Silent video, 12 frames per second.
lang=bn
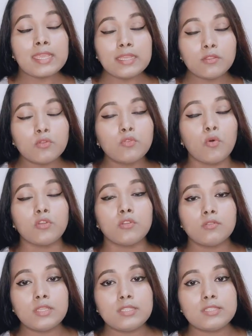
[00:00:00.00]
কিন্তু
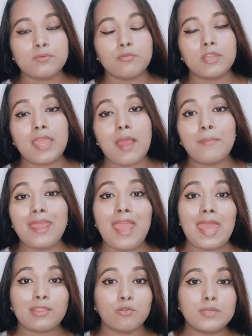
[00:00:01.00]
দৈনন্দিন জীবনে আমরা
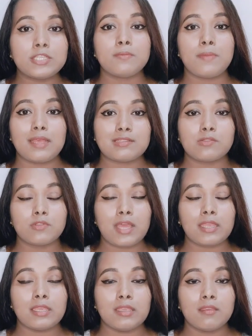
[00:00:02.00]
এত বেশি ব্যস্ত
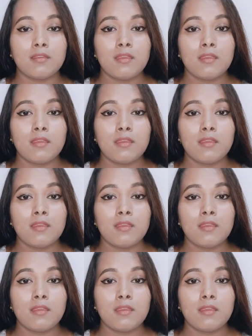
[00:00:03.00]
থাকি